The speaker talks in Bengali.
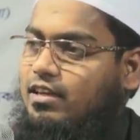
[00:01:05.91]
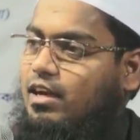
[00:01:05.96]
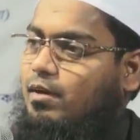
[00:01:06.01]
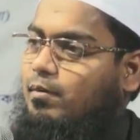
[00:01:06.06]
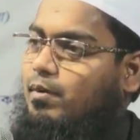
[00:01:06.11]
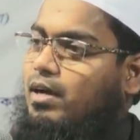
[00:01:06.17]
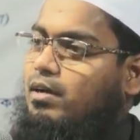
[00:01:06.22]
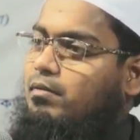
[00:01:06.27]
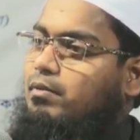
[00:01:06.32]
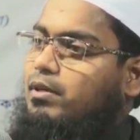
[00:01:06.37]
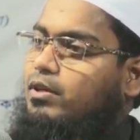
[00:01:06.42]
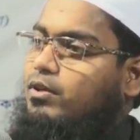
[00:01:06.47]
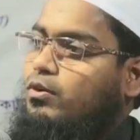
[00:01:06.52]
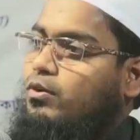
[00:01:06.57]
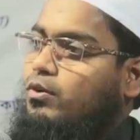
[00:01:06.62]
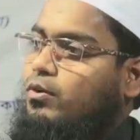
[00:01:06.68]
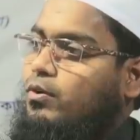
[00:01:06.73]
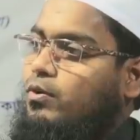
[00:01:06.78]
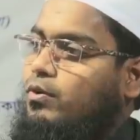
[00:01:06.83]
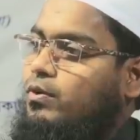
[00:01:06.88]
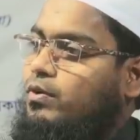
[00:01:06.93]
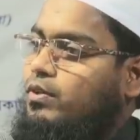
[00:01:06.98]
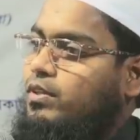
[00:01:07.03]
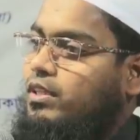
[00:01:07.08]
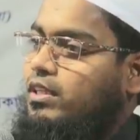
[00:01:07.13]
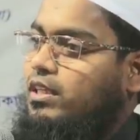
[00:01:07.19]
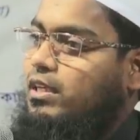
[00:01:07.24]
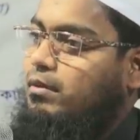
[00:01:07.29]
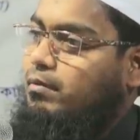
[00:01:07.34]
আবার বের হলো
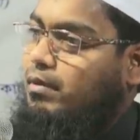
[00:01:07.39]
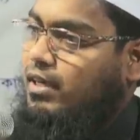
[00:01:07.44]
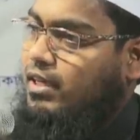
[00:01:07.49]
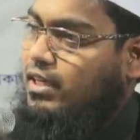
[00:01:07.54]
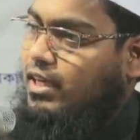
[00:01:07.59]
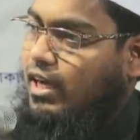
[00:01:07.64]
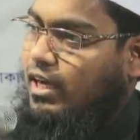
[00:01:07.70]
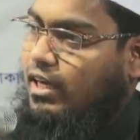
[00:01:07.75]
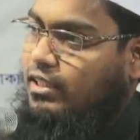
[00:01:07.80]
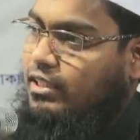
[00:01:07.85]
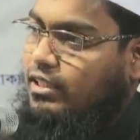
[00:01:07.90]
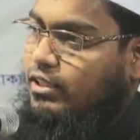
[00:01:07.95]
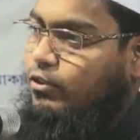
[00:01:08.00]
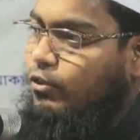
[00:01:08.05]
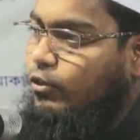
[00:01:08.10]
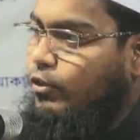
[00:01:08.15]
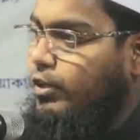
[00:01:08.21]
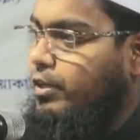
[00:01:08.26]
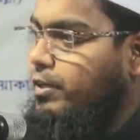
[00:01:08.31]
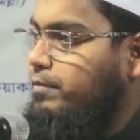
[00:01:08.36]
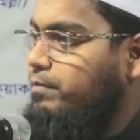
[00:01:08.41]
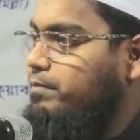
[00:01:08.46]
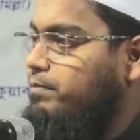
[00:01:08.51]
এবার ডাকাতি করে